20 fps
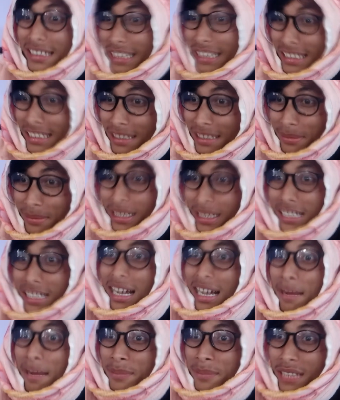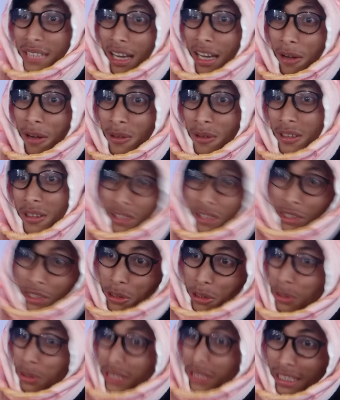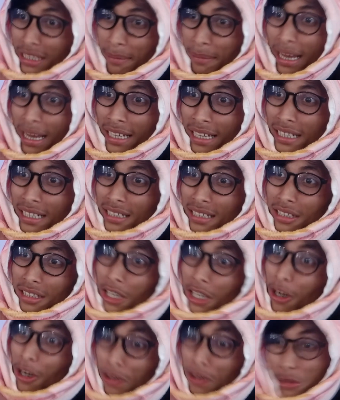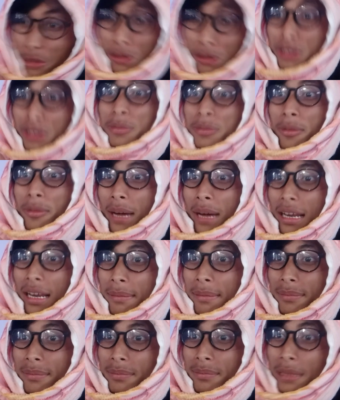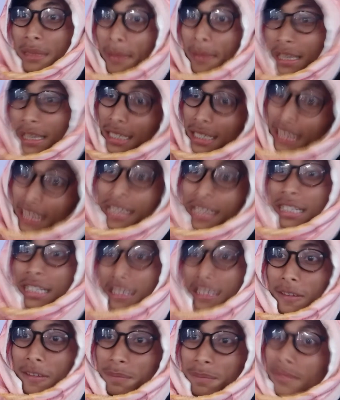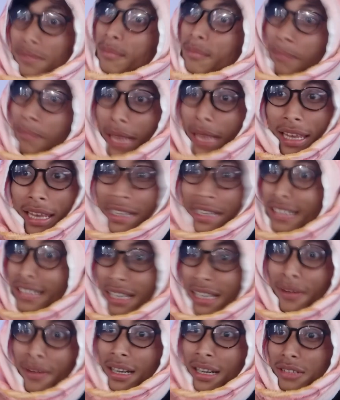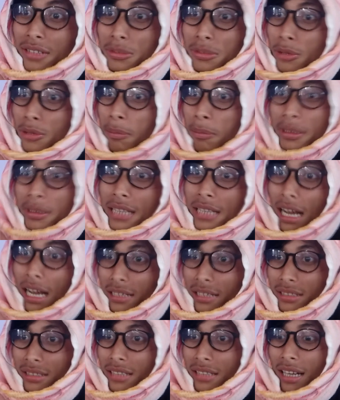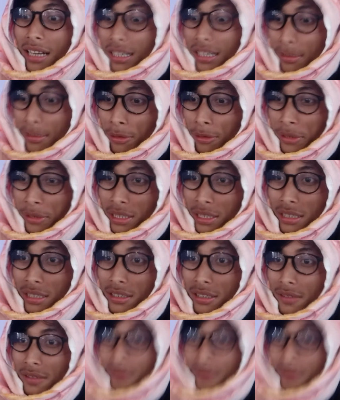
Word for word: ये सब से काम चलाओ खुद कमाई कर और खुद मोबाइल मोबाइल खरीद ले मैं नहीं देने वाला तुमको पचास हज़ार का मोबाइल